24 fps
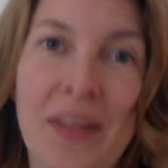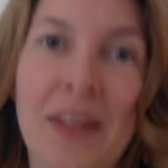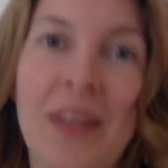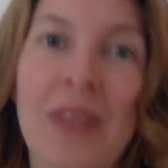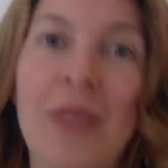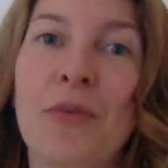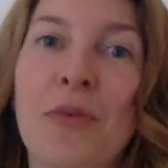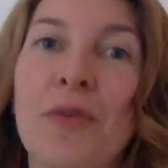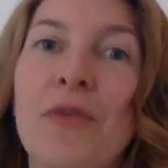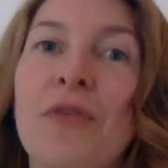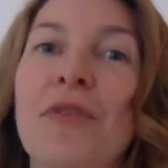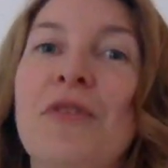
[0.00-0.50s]

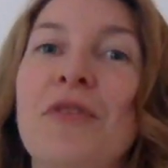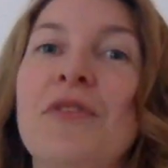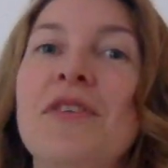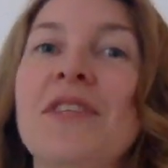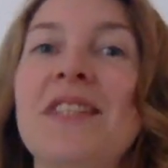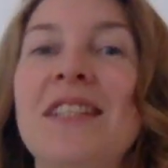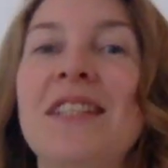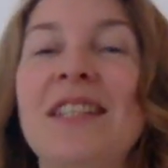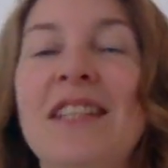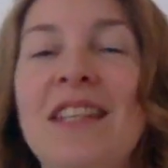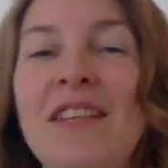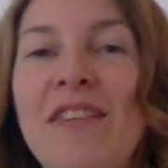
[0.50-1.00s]
Donc
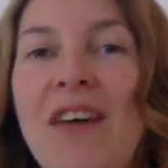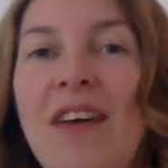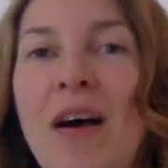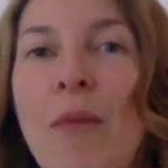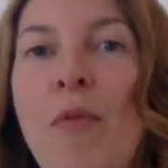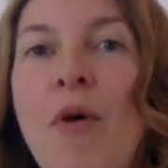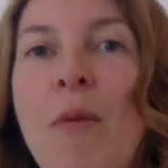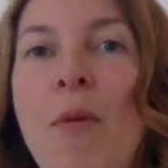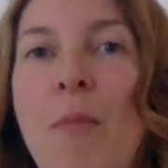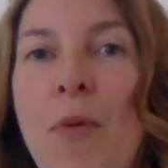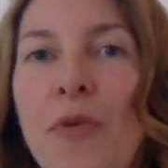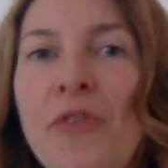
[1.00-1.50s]
ce qui est
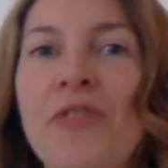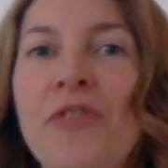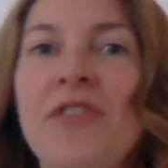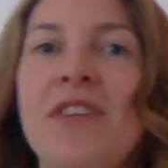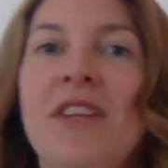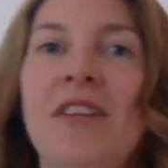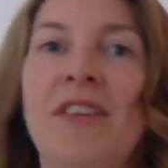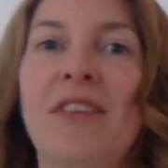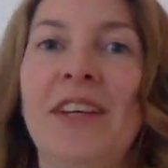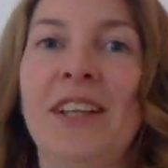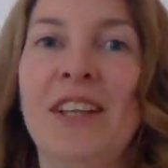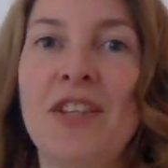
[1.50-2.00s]
vraiment important, c'est
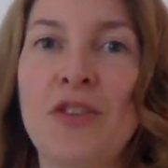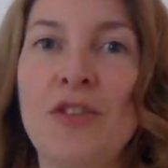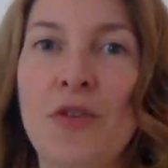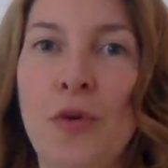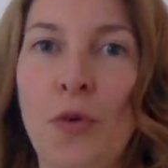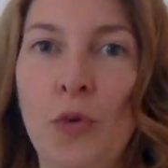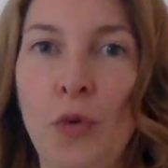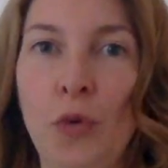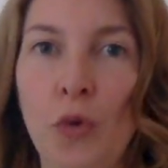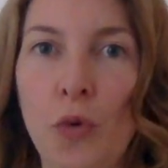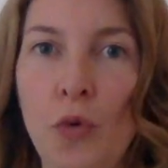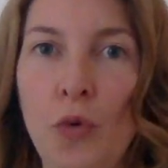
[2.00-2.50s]
d'avoir des gens
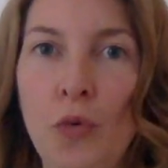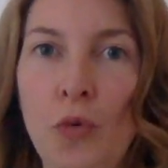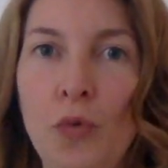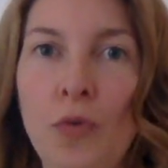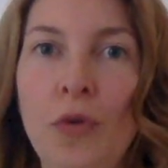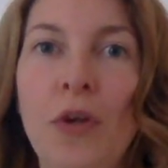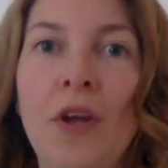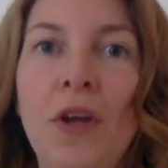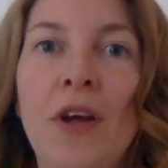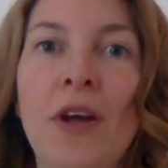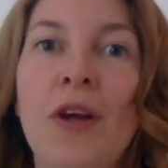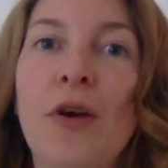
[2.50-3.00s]
autour de nous
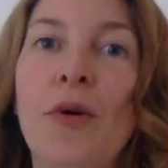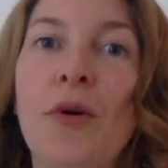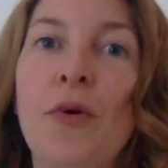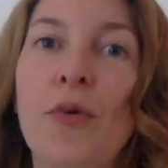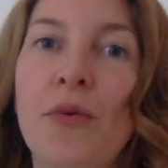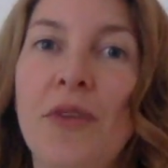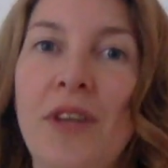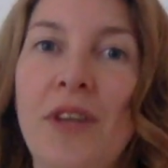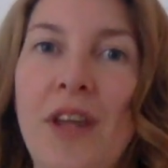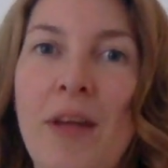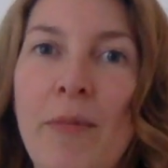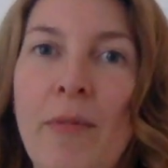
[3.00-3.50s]

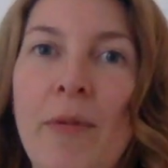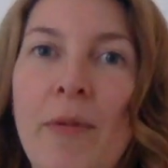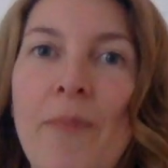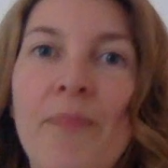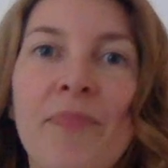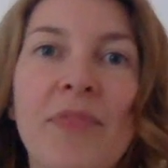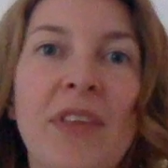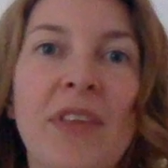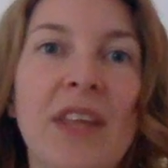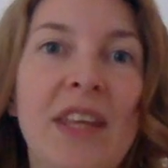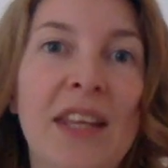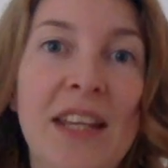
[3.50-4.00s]
qu'on aime
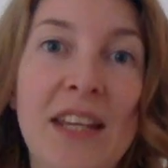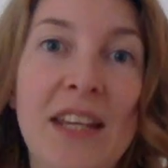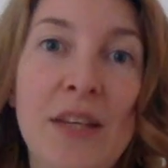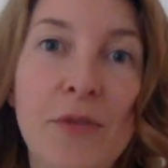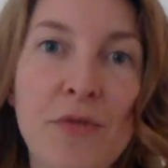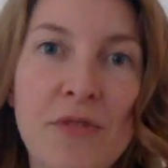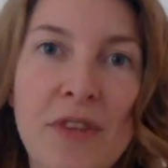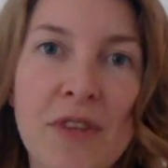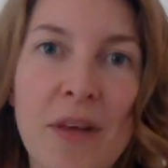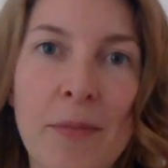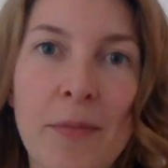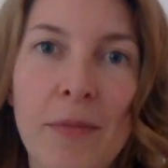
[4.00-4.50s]
et qui
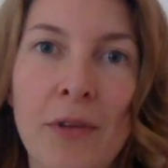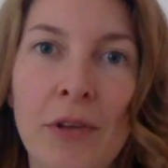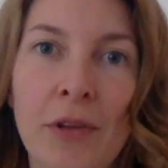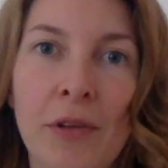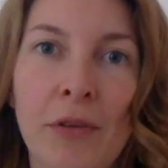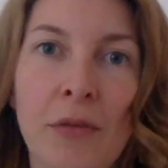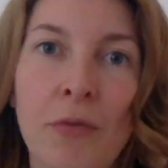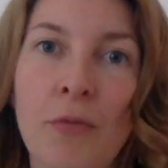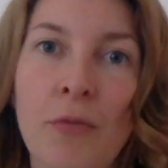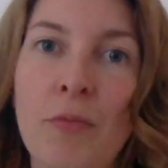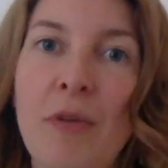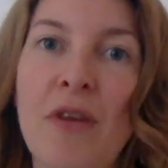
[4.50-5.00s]
nous aiment.
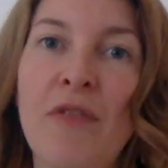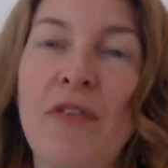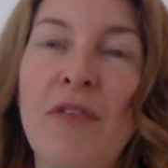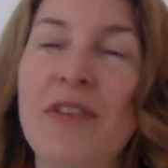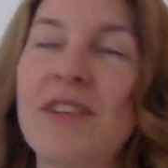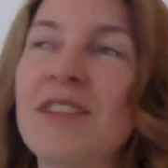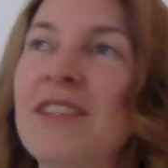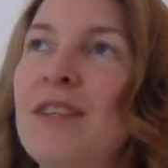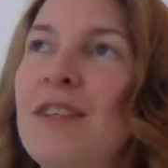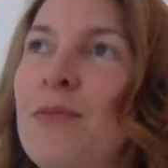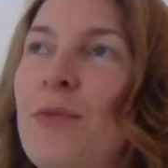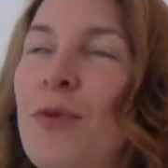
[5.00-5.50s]
Donc pas
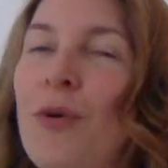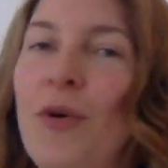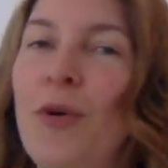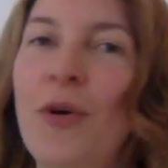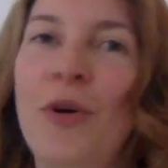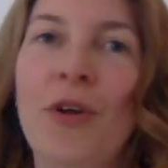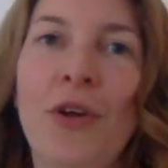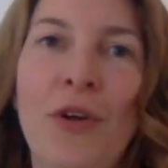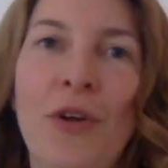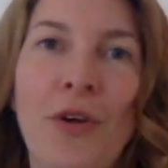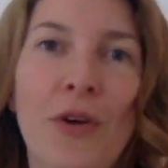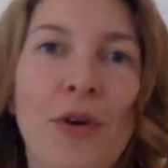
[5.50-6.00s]
forcément
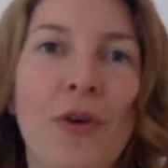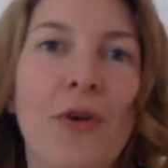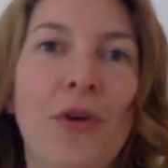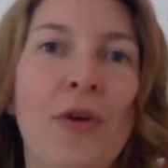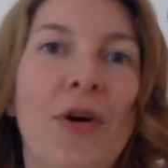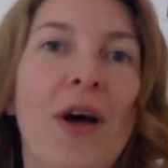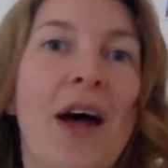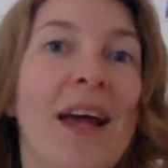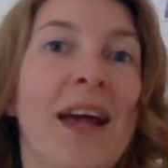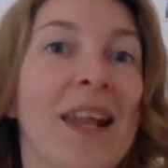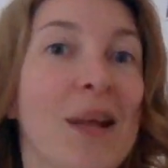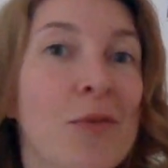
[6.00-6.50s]
euh,
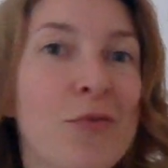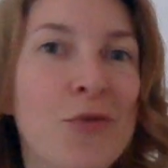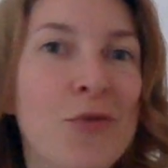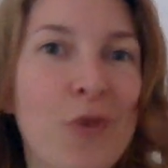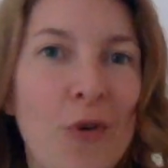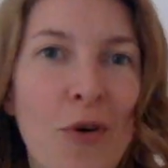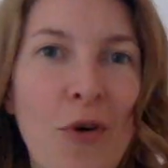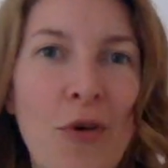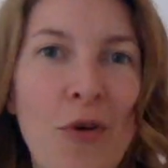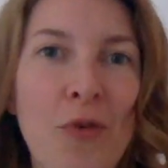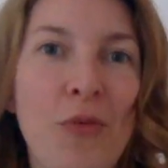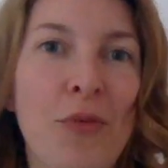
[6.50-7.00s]
un
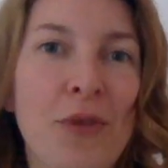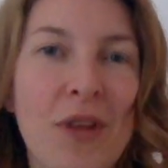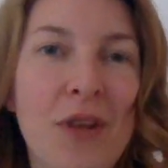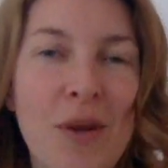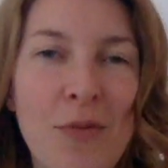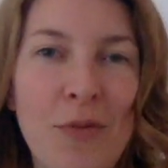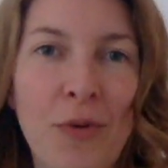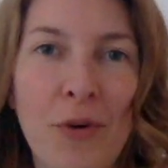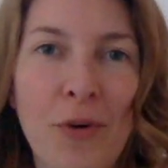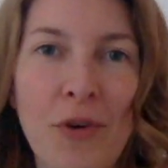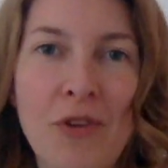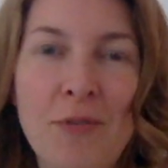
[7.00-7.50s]
amoureux ou une
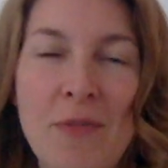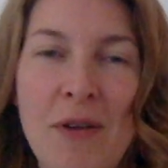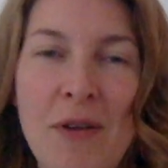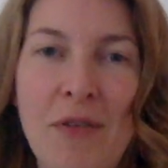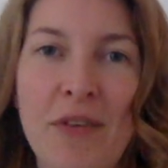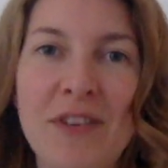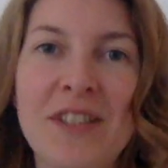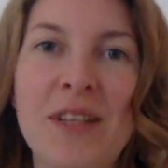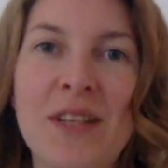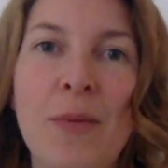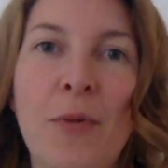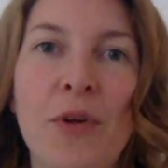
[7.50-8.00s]
amoureuse, pas
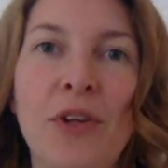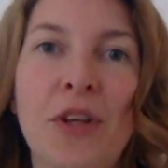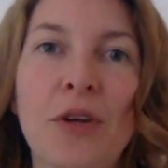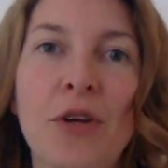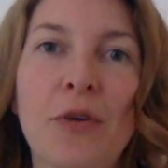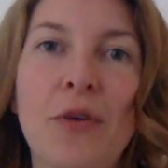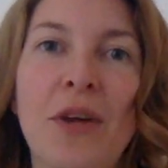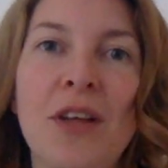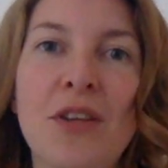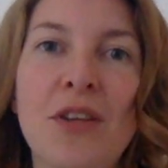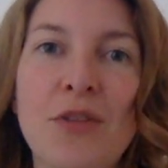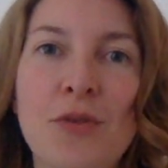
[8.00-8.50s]
forcément des
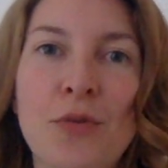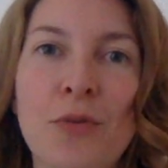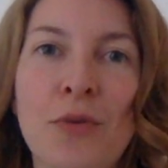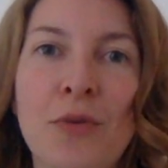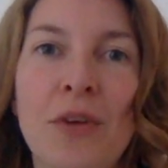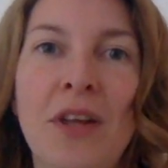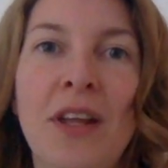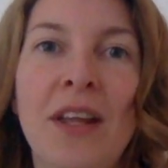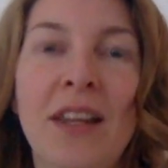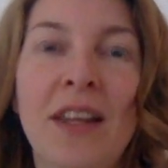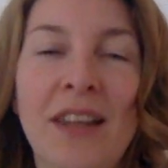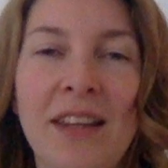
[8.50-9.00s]
relations
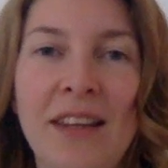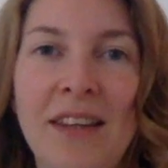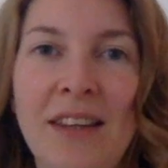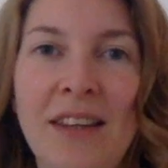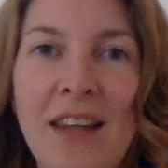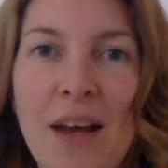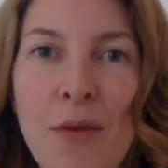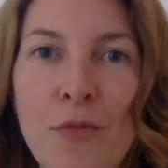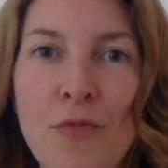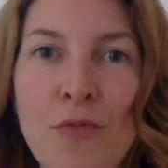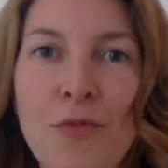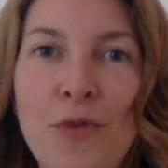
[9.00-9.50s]

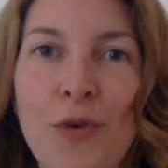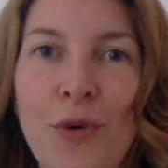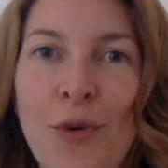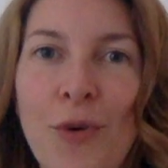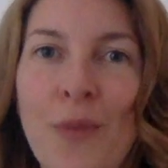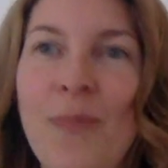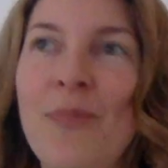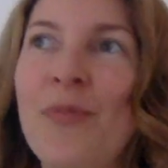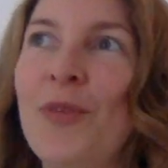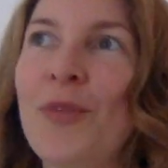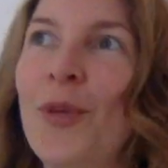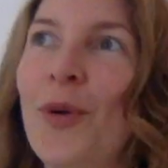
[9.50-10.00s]

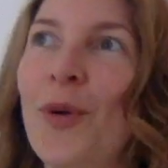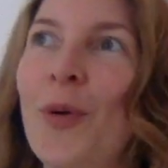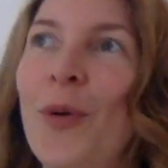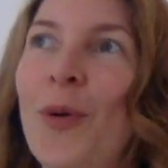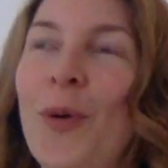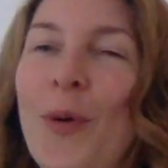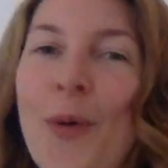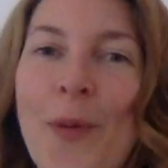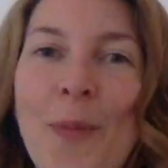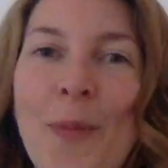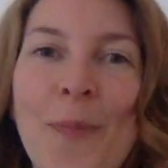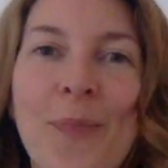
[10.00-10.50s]
d'amour,
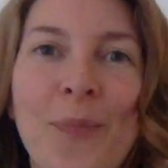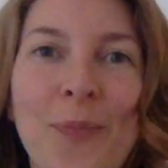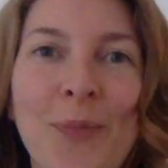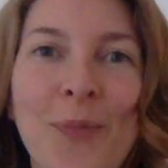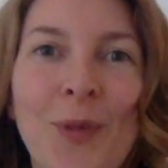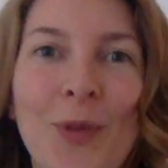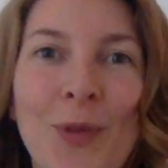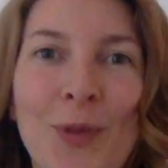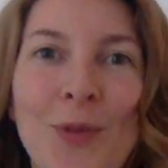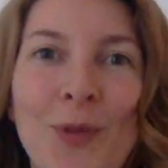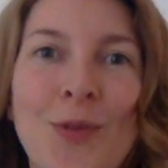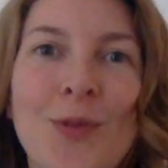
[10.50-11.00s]
euh,
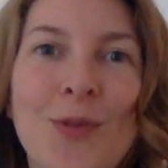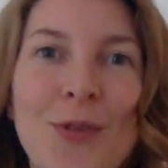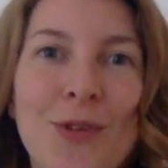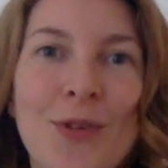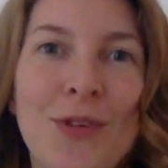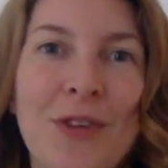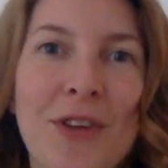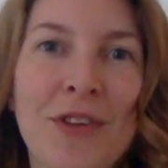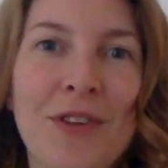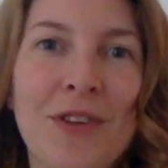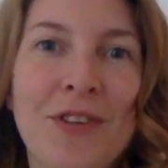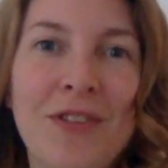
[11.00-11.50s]

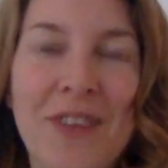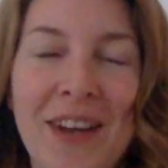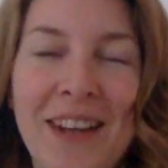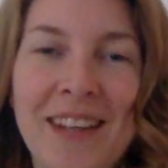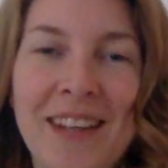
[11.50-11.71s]
des